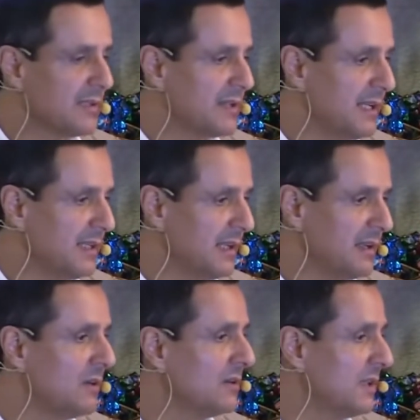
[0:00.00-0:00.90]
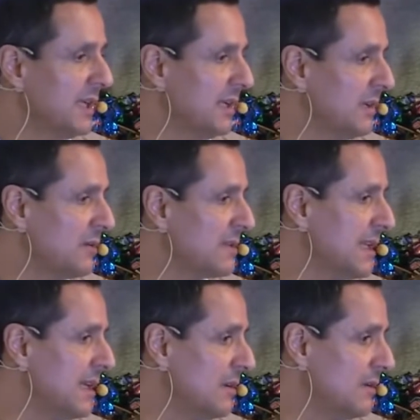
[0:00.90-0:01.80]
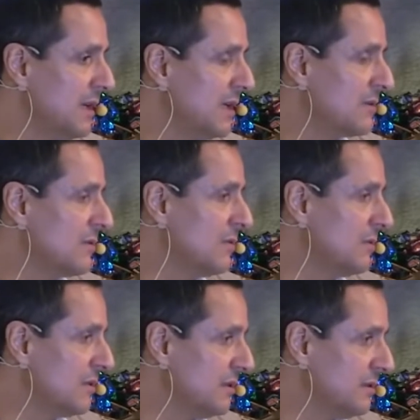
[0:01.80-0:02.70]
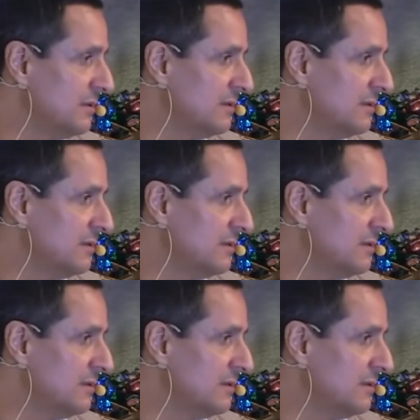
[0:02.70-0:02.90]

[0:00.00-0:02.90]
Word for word: gente conta lo zero assoluto